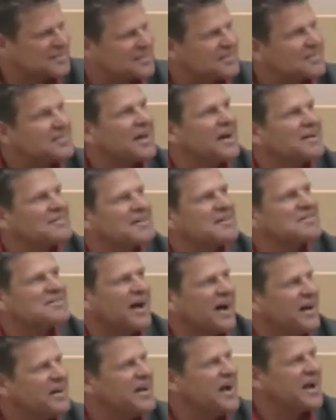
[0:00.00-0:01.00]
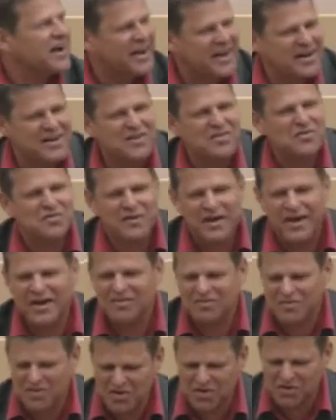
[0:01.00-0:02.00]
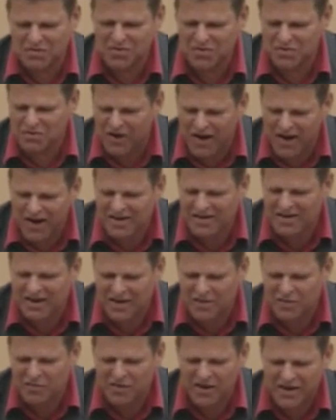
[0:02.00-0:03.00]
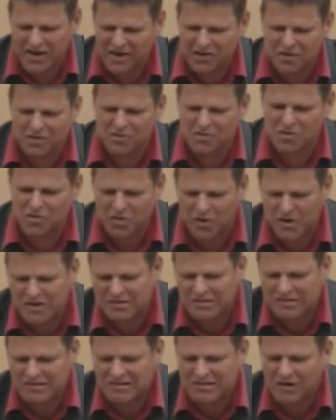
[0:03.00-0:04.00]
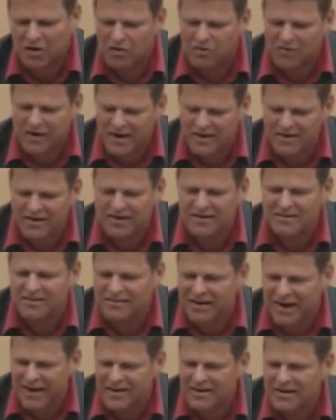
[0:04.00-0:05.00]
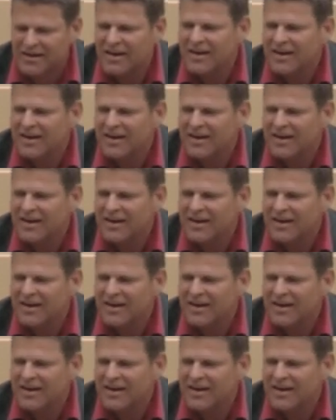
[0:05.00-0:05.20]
das ist anerkennenswert. Sie, Sie, waren lernfähig und so sollten Sie es auch weiterhin sein.